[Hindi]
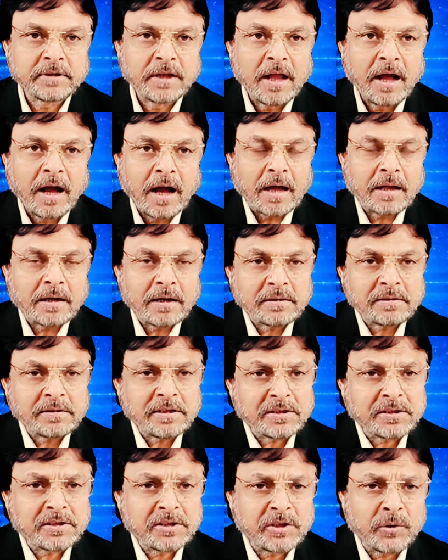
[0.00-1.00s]

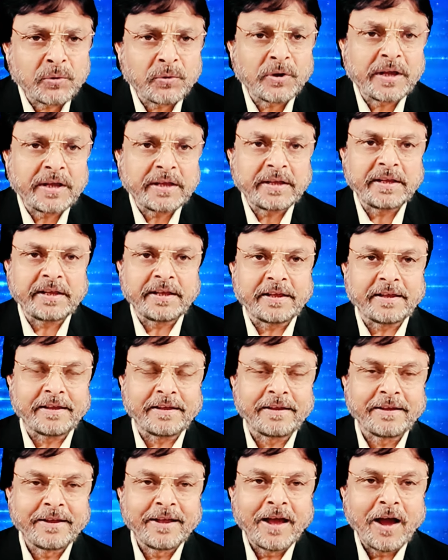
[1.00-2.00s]
आनंदित क्यों नहीं है
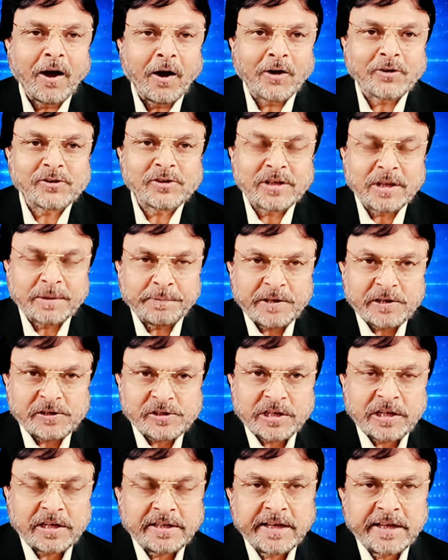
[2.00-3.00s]
और सिर्फ
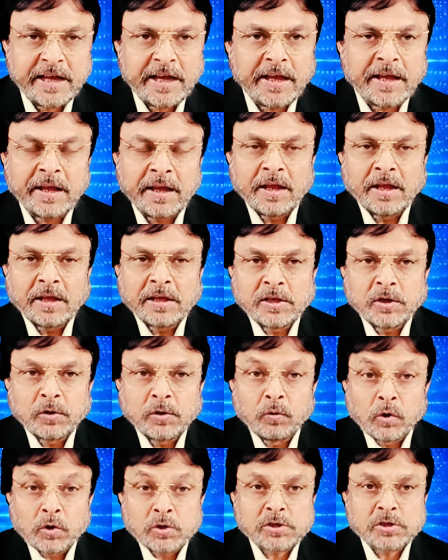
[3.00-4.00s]
इसीलिए कि
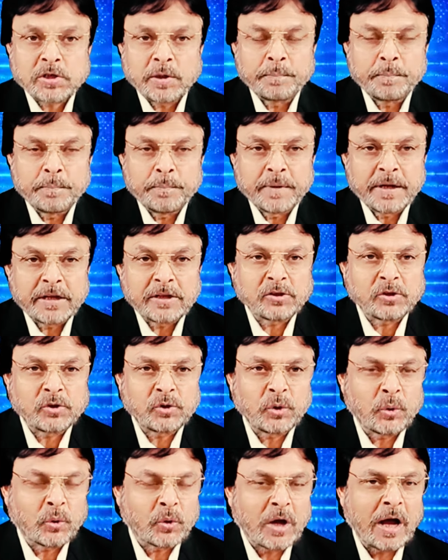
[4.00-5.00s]
उस
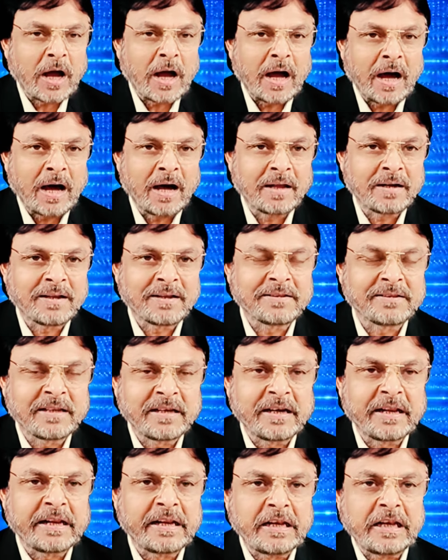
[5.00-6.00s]
मृत्यु का आनंद
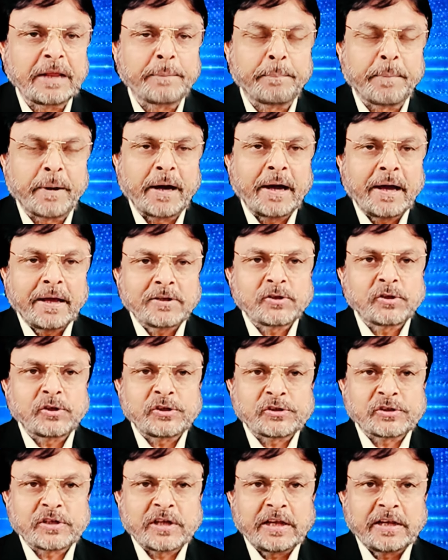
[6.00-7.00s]
नहीं ले पाए
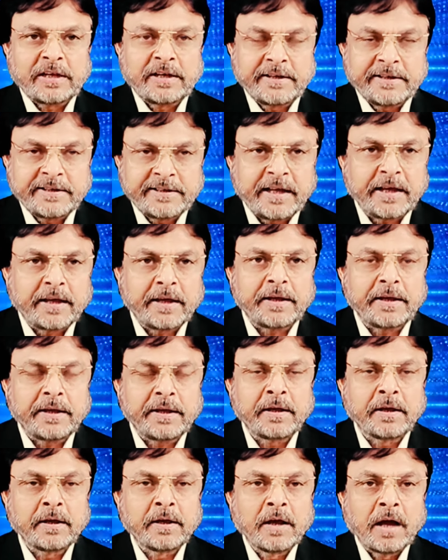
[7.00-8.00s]
जिसके लिए
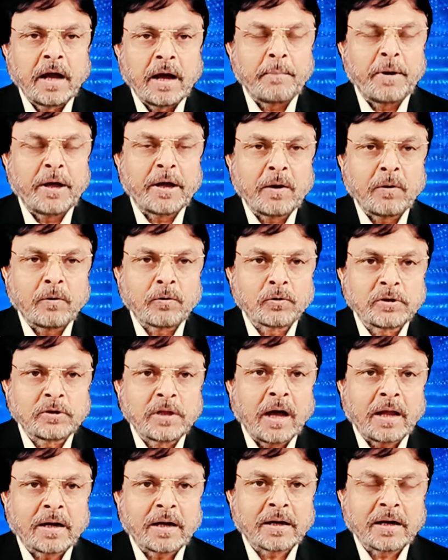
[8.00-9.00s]
हमारा
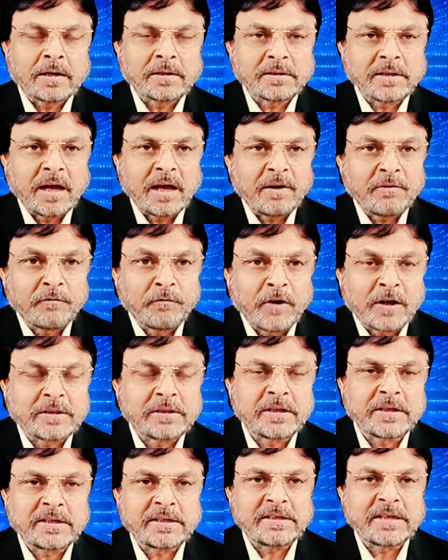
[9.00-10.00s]
उद्धार करता वध
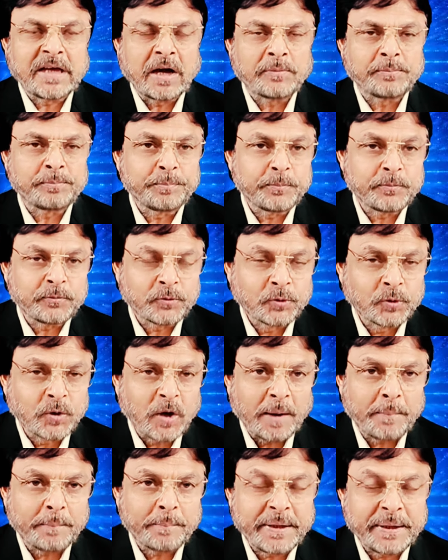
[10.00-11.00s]
किया हुआ
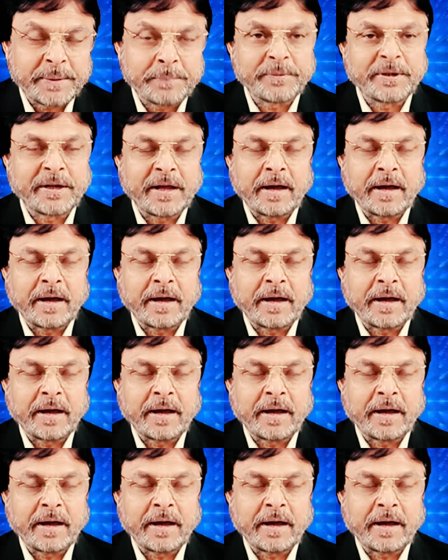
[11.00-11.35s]
मेमना